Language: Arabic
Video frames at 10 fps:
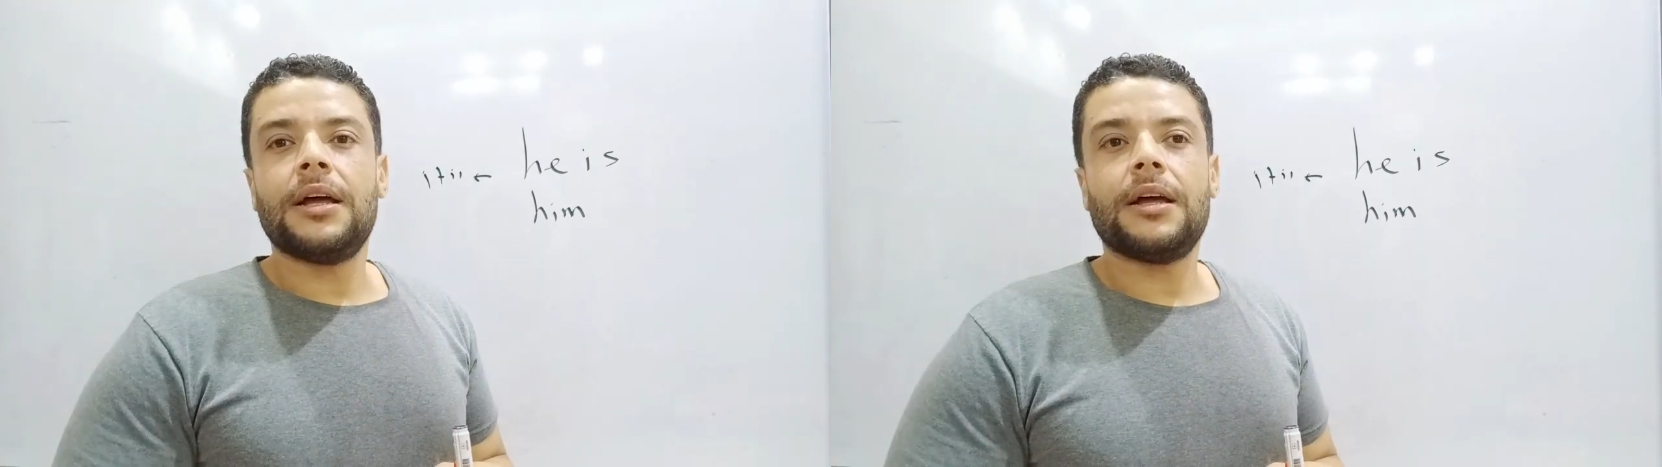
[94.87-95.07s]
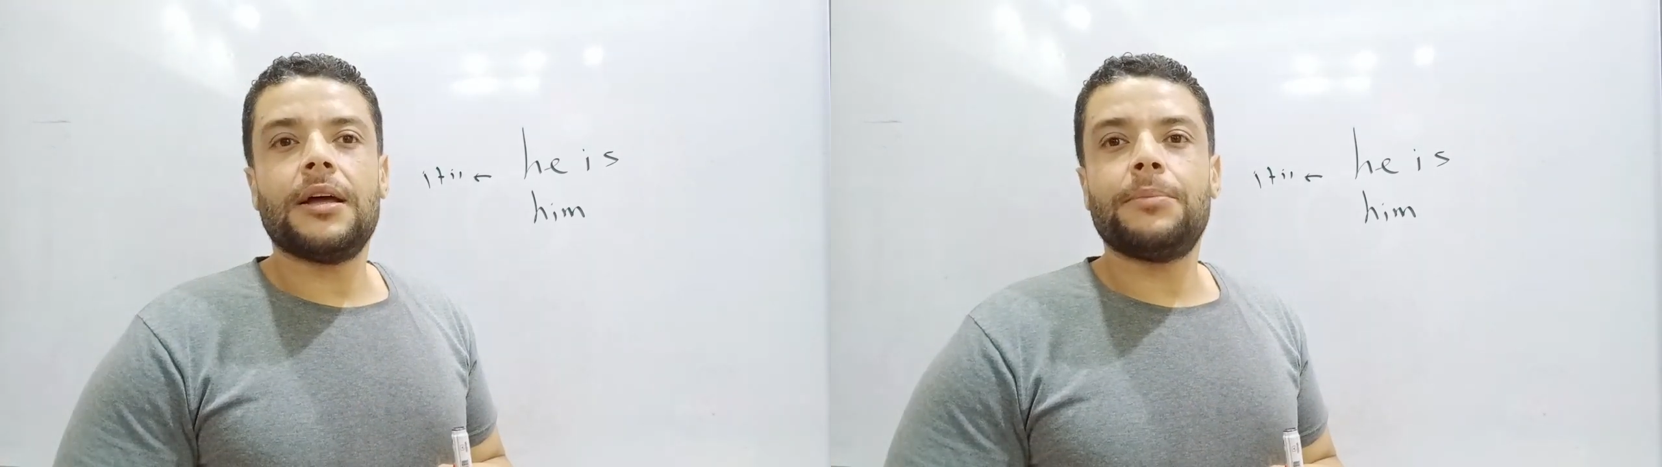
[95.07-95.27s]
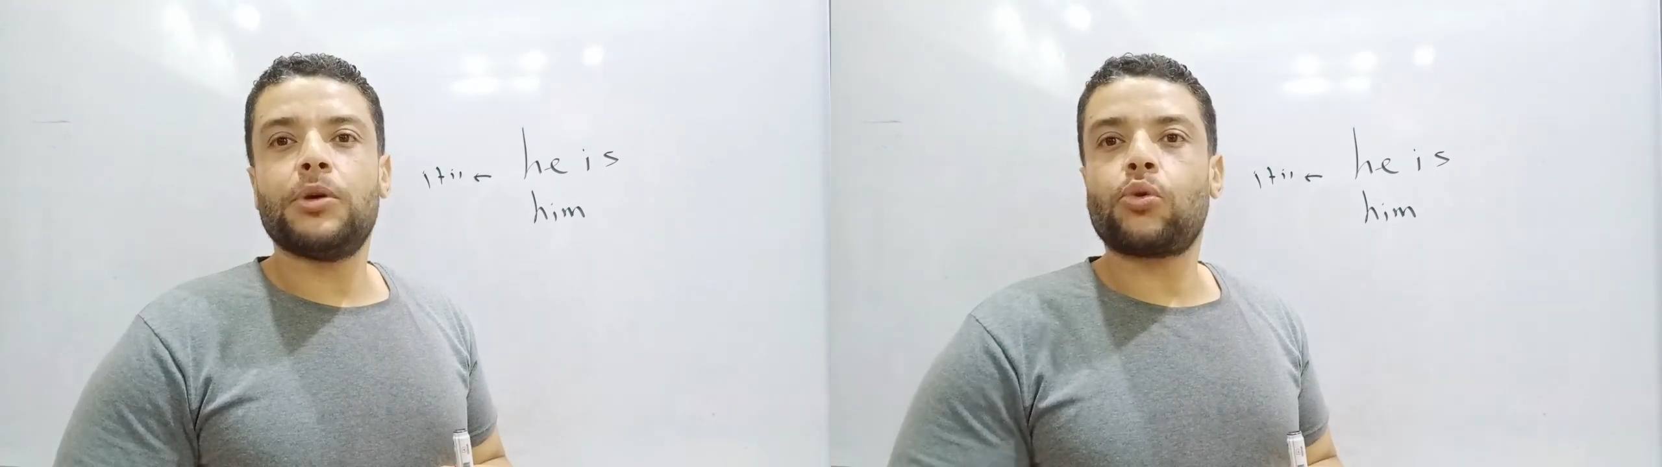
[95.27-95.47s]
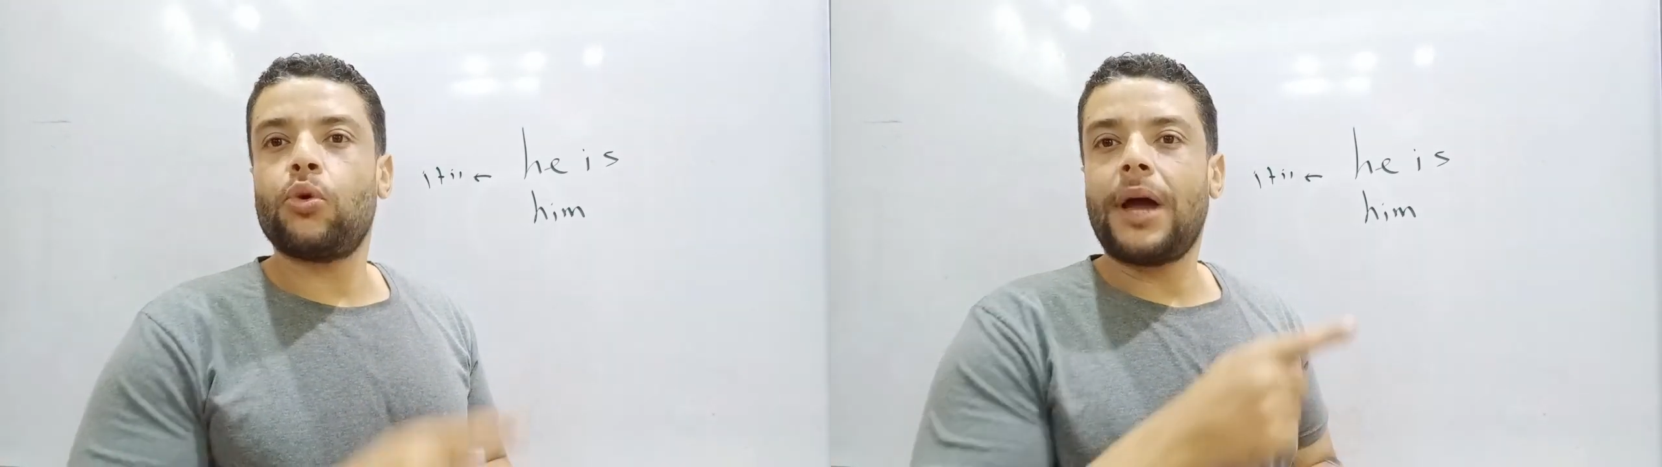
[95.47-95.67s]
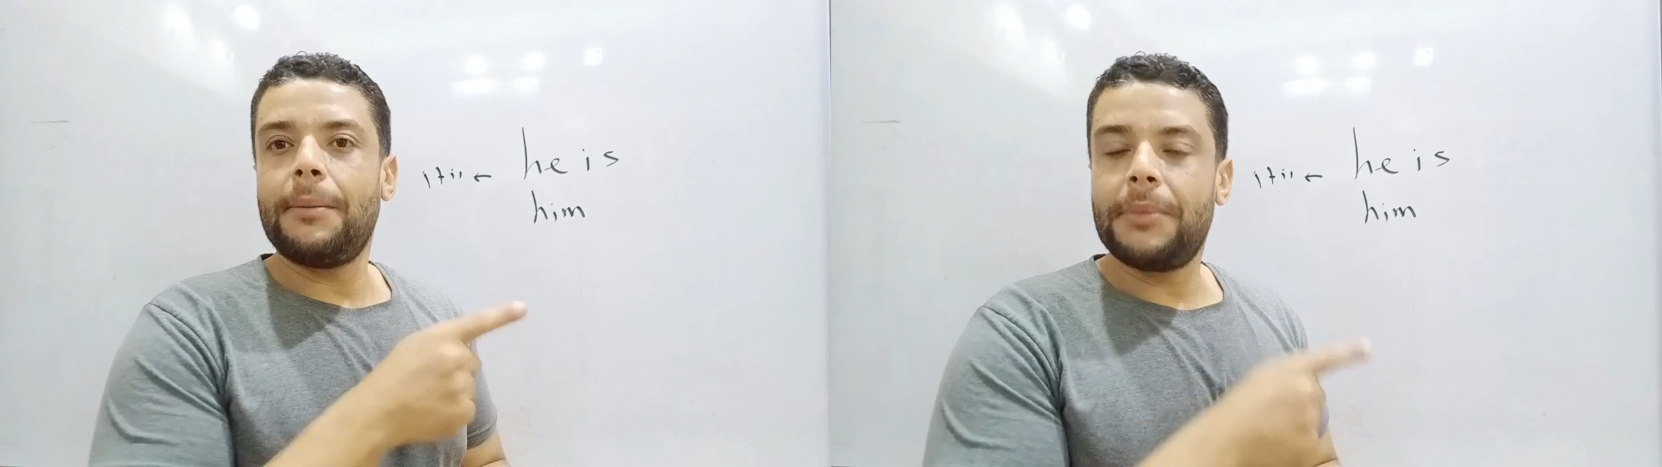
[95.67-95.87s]
آه، بيدخل
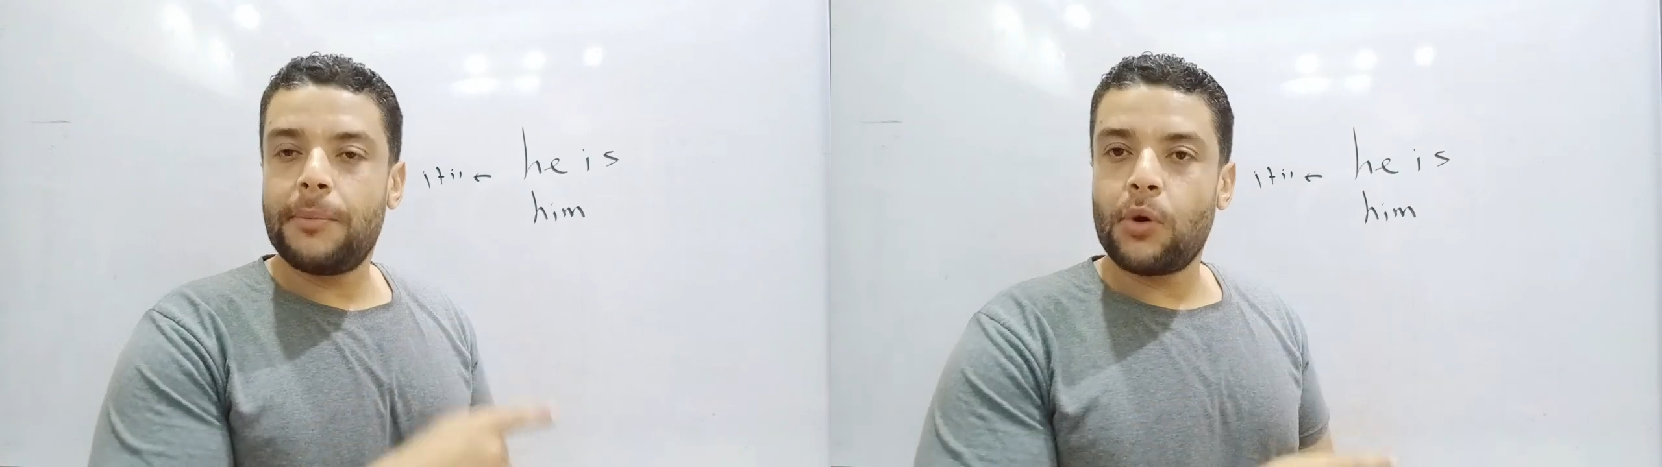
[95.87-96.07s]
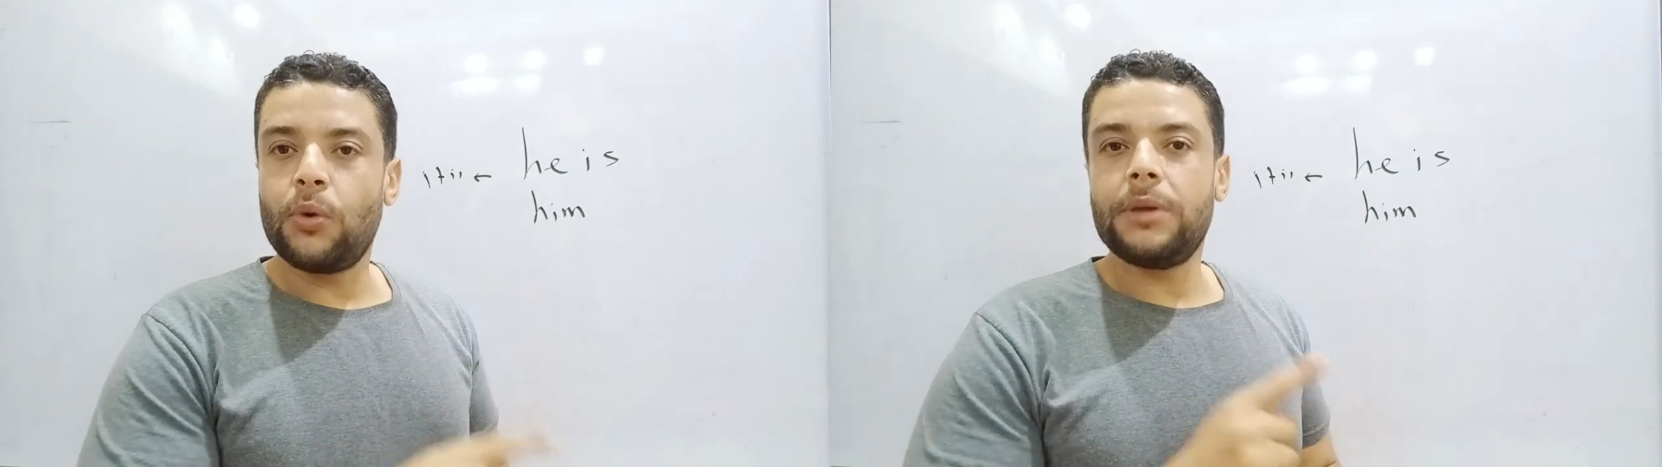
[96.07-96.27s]
الحمام جوه